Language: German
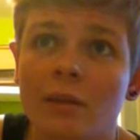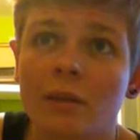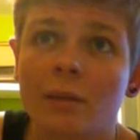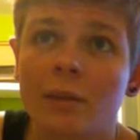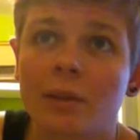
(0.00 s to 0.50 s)

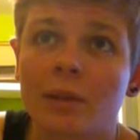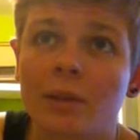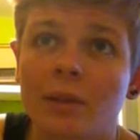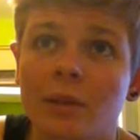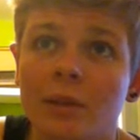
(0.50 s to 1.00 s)
was habe ich denn
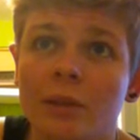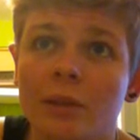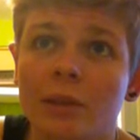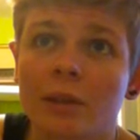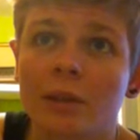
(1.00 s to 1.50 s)
noch
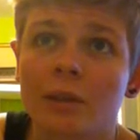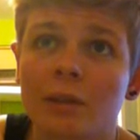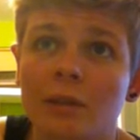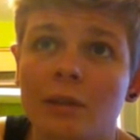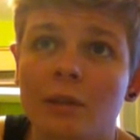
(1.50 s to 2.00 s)
hingeschickt?
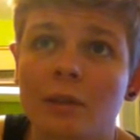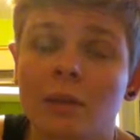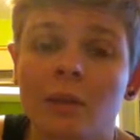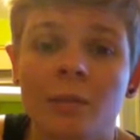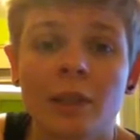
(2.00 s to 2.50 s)

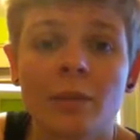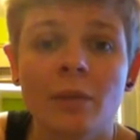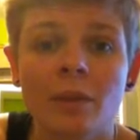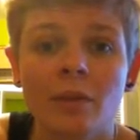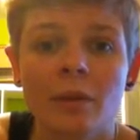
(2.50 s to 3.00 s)
Ähm,
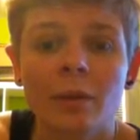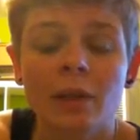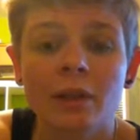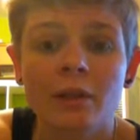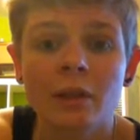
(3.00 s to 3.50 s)
Lebenslauf habe ich
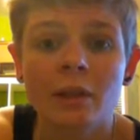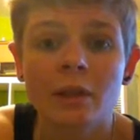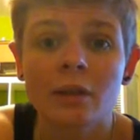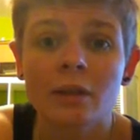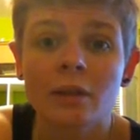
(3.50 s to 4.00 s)

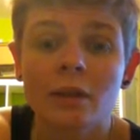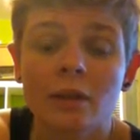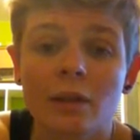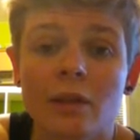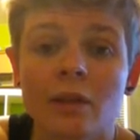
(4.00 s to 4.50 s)
hingeschickt.
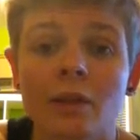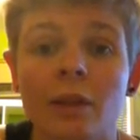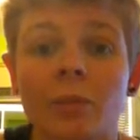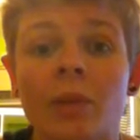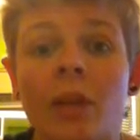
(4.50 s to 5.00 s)
Einen
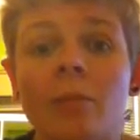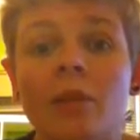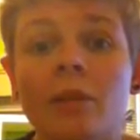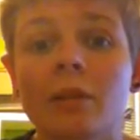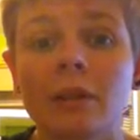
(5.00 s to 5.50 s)

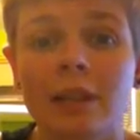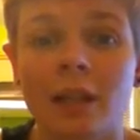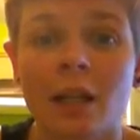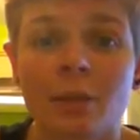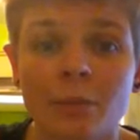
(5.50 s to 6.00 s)
tabellarischen,
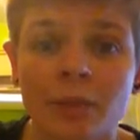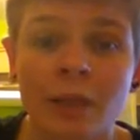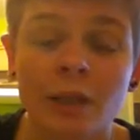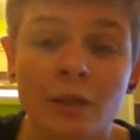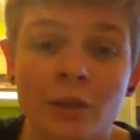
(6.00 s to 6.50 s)

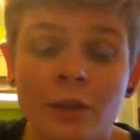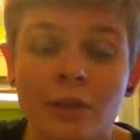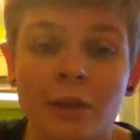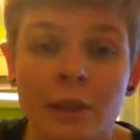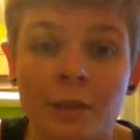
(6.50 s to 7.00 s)

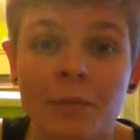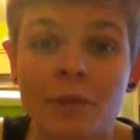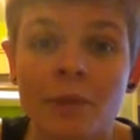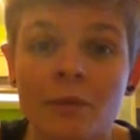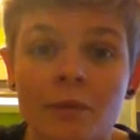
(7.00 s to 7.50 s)
tabellarischen
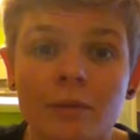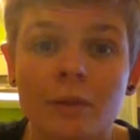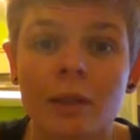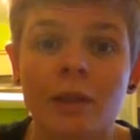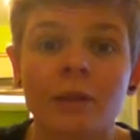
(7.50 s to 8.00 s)
Lebenslauf.
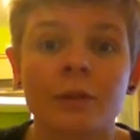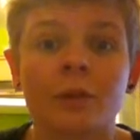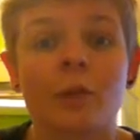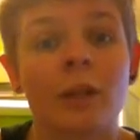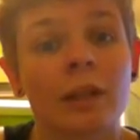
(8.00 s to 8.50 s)
Also
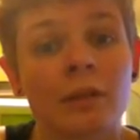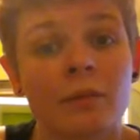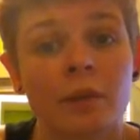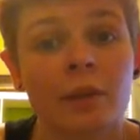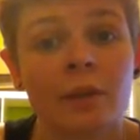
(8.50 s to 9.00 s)
so
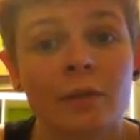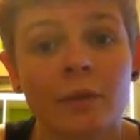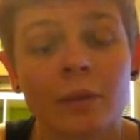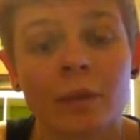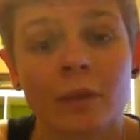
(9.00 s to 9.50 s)
einen, wie
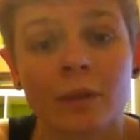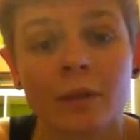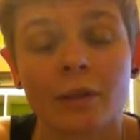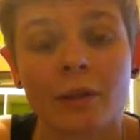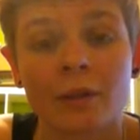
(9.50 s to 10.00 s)
wenn man
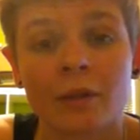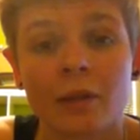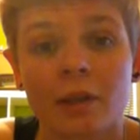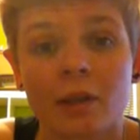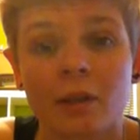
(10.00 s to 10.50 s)

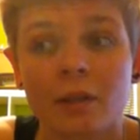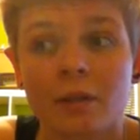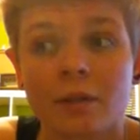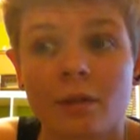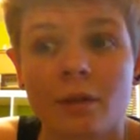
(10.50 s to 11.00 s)
sich
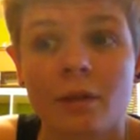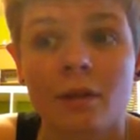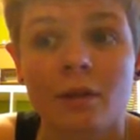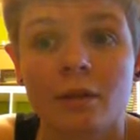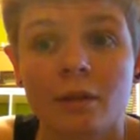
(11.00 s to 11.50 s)

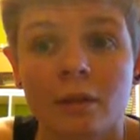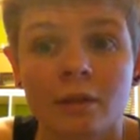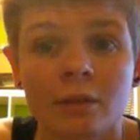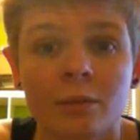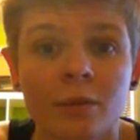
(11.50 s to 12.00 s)

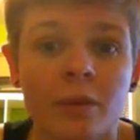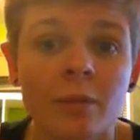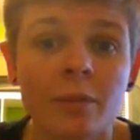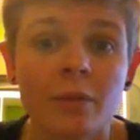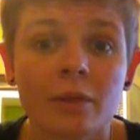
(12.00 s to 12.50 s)
äh,
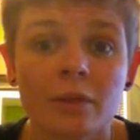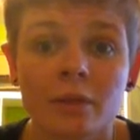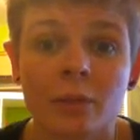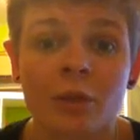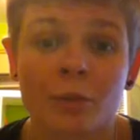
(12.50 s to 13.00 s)
bewirbt,
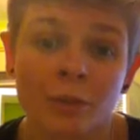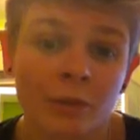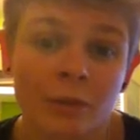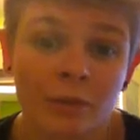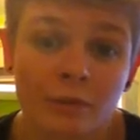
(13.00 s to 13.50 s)
zum
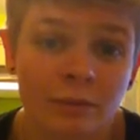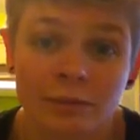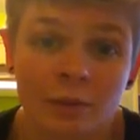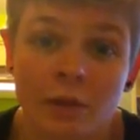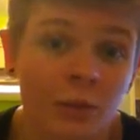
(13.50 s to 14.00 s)
Beispiel
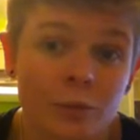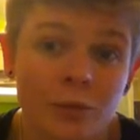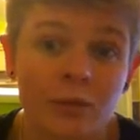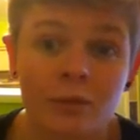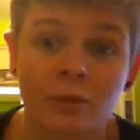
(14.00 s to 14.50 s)
für eine
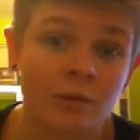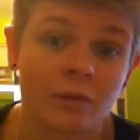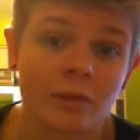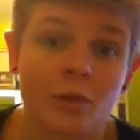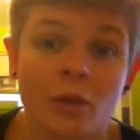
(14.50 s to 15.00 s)
Ausbildung
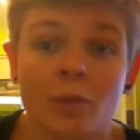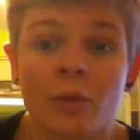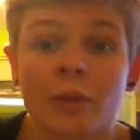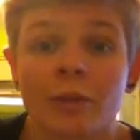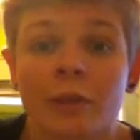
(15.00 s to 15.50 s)
oder für einen Job
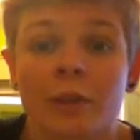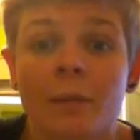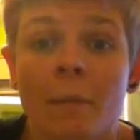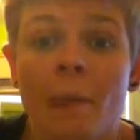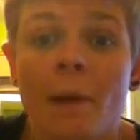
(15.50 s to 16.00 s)
oder sowas.